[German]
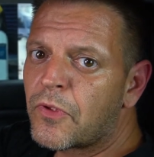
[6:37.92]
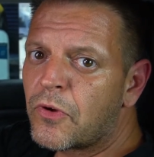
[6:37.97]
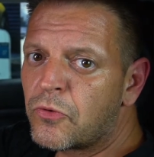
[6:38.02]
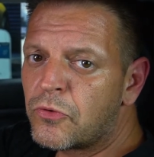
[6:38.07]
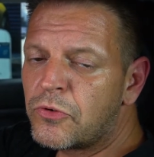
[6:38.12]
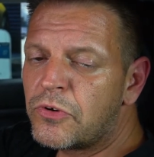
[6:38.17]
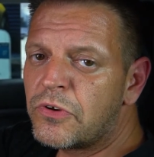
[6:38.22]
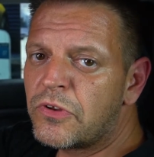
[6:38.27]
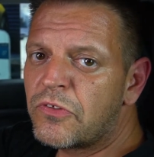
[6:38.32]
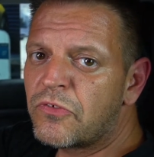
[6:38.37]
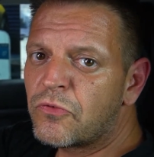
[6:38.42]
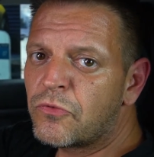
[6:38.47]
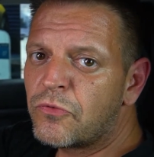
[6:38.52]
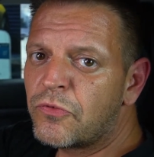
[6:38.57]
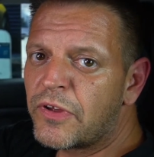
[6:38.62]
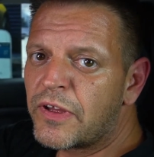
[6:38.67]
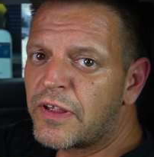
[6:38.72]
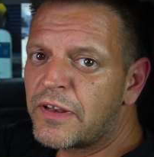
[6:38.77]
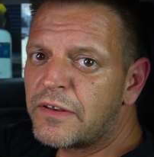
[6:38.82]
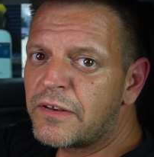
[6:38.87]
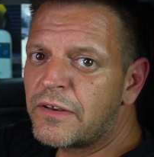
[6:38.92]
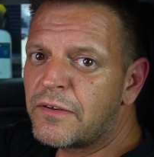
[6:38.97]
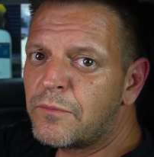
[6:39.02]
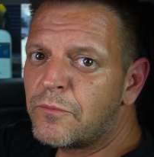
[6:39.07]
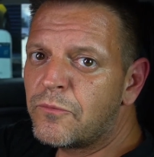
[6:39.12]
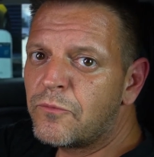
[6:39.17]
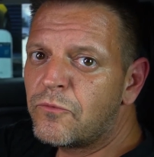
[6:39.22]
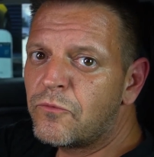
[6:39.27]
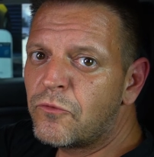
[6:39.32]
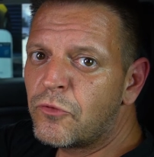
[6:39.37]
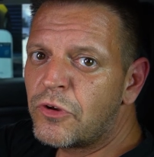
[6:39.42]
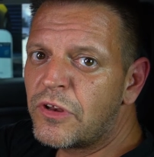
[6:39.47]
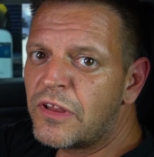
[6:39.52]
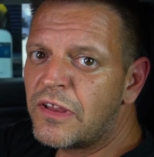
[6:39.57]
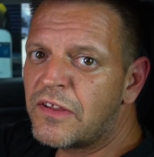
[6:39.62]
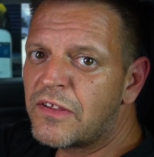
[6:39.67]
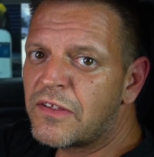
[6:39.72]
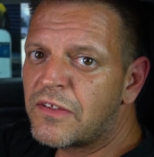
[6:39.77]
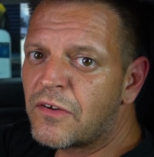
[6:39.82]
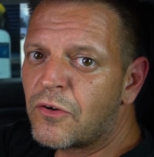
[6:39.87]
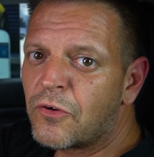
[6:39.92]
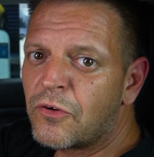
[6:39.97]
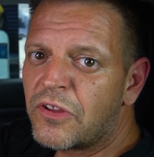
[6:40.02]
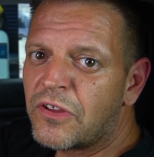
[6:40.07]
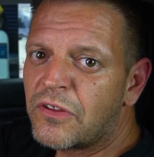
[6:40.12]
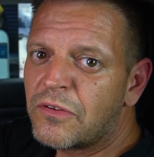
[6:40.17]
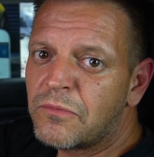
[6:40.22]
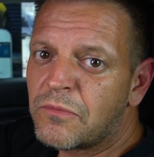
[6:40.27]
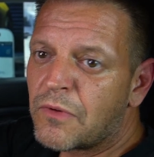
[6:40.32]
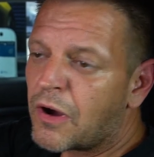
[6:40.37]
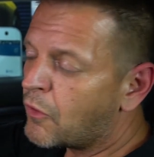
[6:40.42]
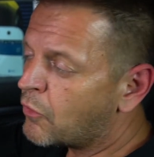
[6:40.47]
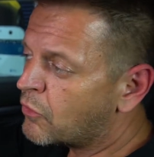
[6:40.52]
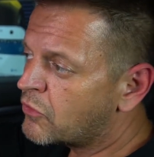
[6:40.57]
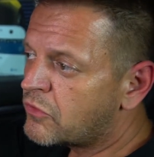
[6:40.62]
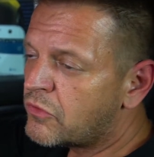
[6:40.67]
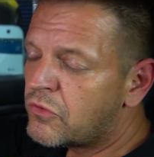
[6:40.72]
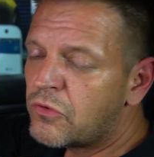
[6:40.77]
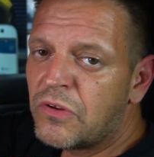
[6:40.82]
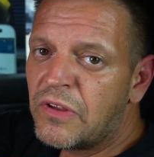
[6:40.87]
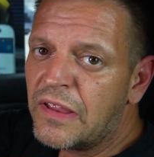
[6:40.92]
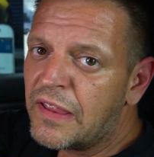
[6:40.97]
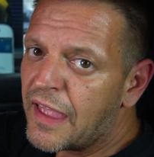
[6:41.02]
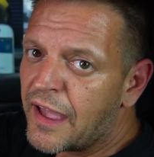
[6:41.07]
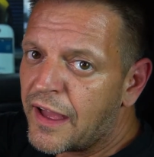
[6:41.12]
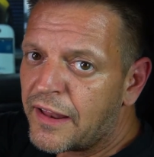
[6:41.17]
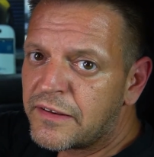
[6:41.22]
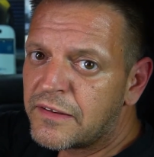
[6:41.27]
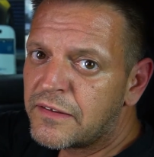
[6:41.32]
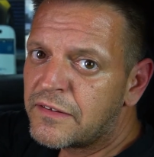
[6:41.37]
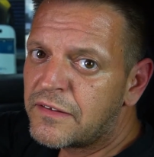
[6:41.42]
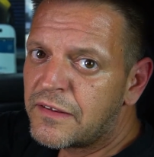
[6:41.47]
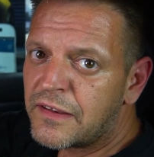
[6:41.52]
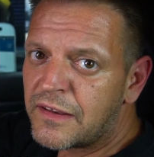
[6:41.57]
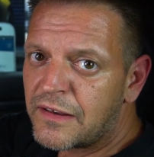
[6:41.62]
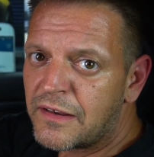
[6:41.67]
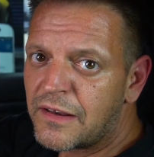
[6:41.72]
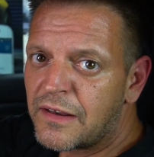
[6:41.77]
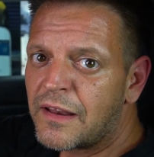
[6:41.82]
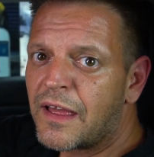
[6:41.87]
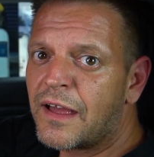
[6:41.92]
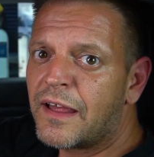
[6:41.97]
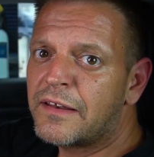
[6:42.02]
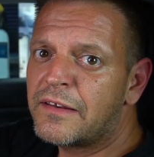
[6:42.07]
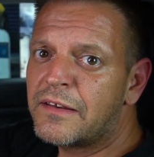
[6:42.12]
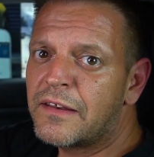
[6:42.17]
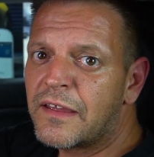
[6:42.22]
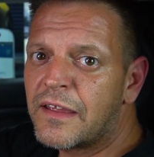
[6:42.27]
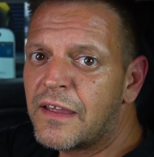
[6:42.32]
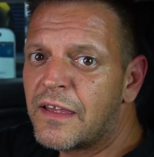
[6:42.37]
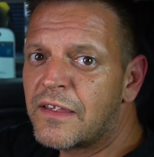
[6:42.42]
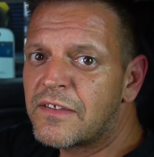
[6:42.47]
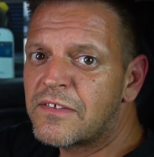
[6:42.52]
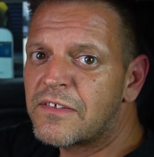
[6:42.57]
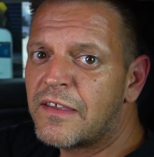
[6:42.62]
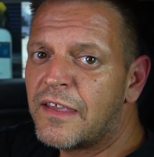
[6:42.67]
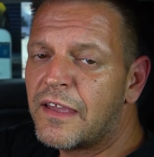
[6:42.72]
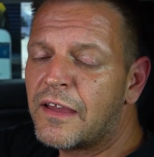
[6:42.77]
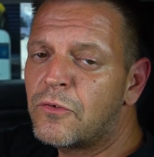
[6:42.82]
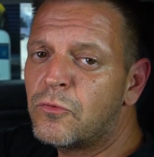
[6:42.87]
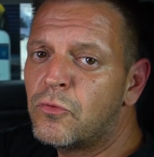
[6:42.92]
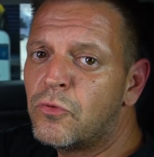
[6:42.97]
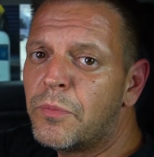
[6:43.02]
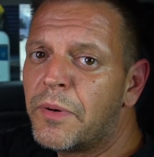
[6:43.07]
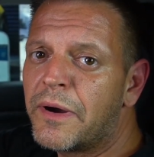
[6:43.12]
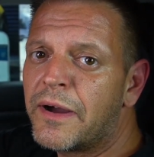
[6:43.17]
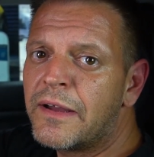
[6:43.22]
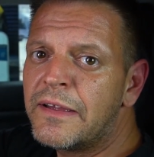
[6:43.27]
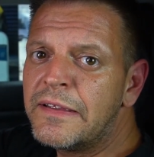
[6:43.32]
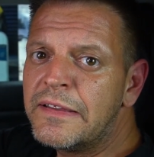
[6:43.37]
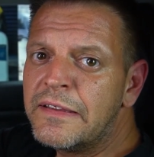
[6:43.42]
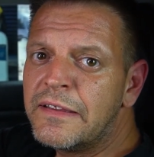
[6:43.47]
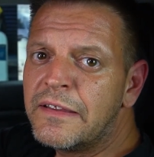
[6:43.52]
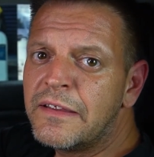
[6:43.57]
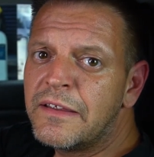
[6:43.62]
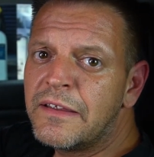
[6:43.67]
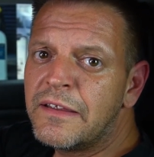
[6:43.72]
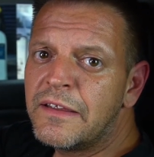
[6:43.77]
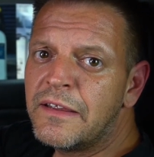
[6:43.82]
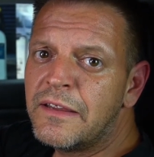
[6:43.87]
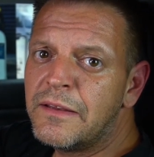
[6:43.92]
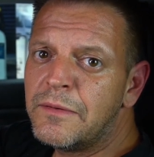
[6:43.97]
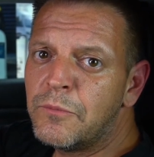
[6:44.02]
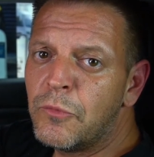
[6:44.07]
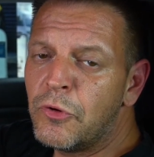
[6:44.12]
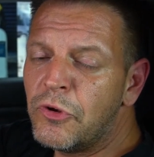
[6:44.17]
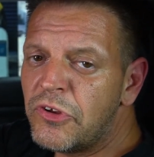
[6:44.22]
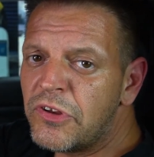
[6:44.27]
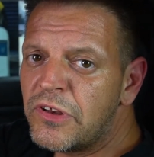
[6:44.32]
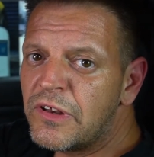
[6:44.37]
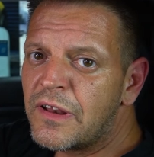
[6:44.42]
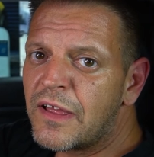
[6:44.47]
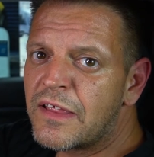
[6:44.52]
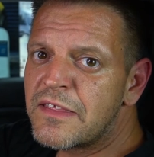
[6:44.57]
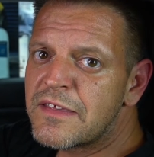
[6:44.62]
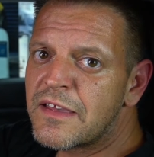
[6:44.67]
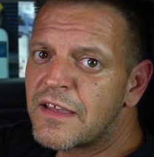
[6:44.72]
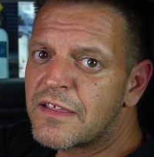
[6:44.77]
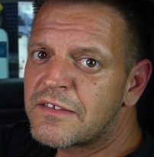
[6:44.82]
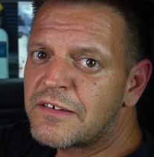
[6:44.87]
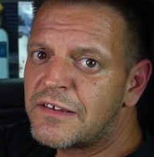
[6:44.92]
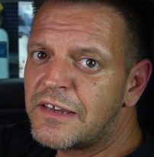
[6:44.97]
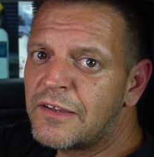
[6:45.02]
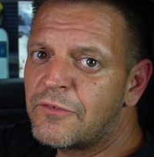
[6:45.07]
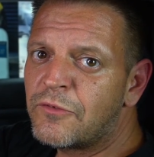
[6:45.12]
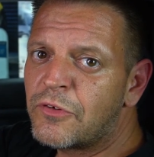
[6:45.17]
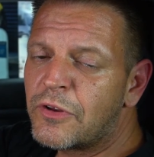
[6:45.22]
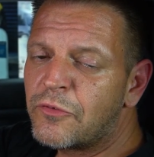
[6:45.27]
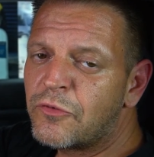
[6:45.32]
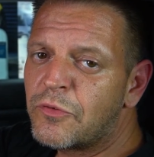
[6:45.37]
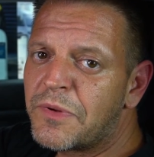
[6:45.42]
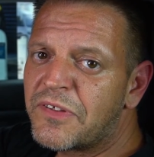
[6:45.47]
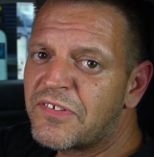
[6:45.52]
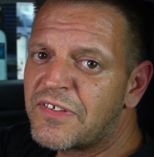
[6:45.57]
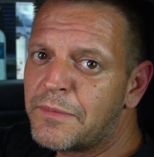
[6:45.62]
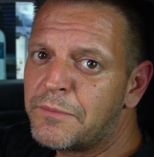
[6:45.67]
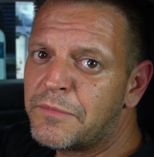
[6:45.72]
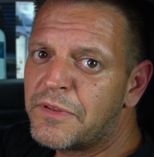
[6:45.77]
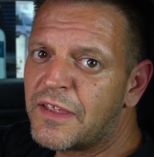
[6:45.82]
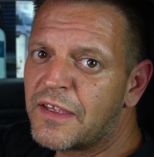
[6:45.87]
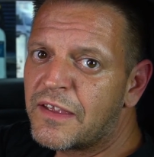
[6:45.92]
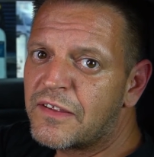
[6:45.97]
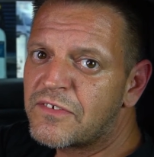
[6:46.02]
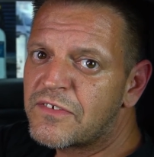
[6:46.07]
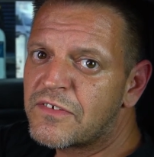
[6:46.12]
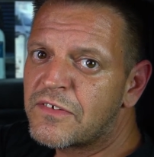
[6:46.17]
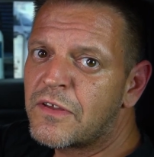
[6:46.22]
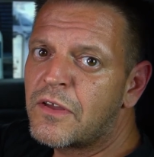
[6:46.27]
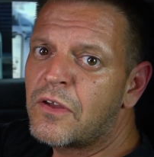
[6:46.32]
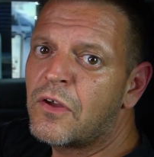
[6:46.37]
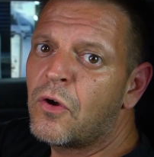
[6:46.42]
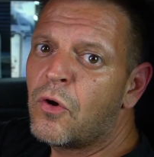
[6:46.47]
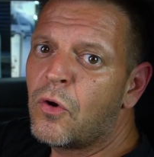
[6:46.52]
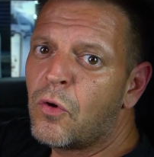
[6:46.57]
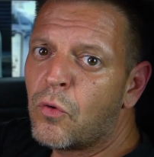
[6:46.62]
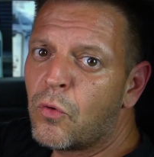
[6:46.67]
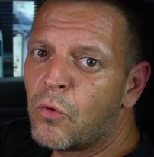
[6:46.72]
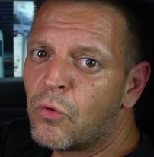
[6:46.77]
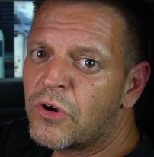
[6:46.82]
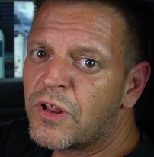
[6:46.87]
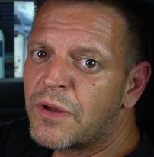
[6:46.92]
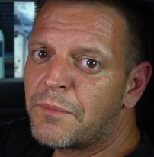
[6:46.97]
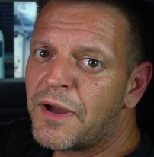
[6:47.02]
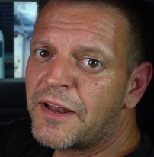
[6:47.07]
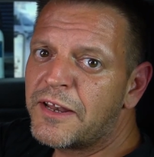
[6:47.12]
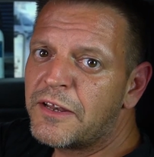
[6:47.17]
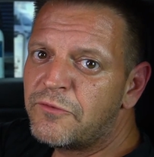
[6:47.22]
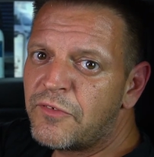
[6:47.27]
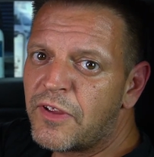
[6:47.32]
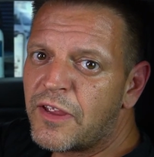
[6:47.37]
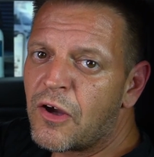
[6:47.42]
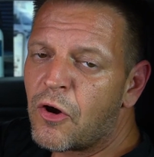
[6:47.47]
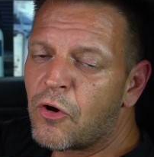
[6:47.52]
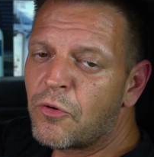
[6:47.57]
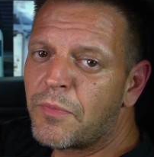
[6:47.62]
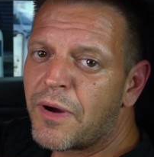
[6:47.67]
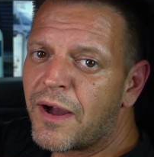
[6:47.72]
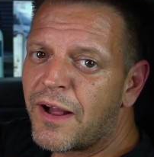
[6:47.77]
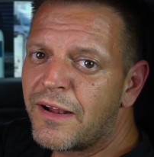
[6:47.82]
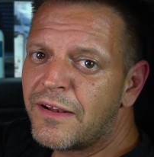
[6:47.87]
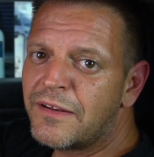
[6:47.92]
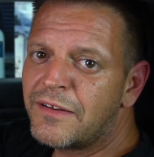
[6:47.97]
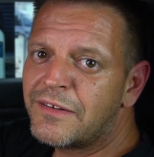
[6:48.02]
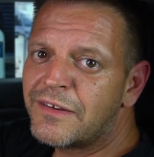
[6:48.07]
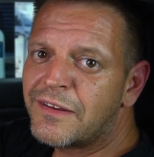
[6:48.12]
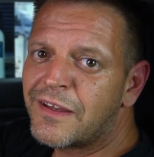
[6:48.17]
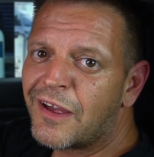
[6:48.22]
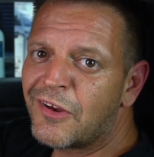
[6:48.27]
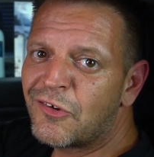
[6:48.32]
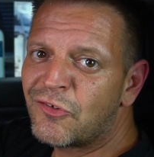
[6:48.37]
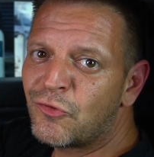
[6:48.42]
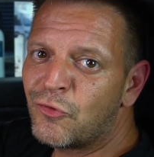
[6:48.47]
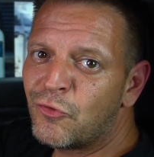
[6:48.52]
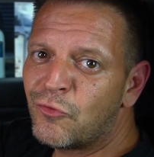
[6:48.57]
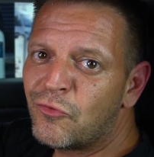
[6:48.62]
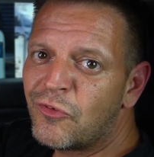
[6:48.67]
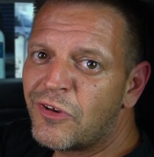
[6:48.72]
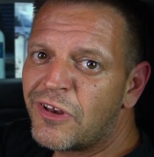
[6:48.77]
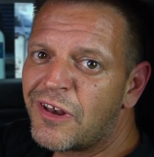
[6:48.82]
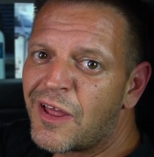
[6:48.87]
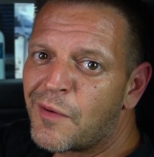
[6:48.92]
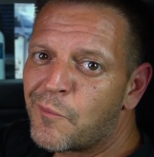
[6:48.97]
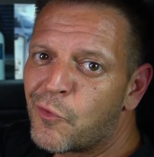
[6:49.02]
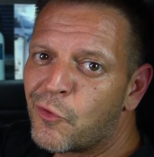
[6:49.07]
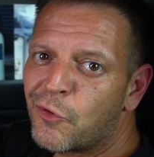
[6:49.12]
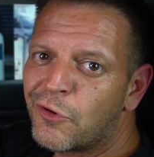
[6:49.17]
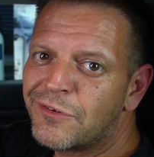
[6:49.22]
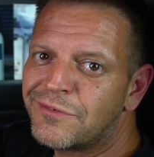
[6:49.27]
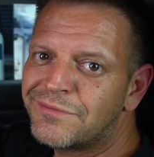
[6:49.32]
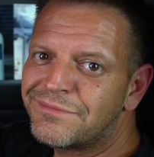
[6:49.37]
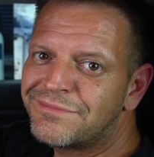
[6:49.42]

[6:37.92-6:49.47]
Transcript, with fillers: Und insofern würde ich euch auch gerne den Andreas Ehrenhuber in München ans Herz legen von der Firma Semtex oder meinetwegen auch mal in Kai Stüven in Hamburg.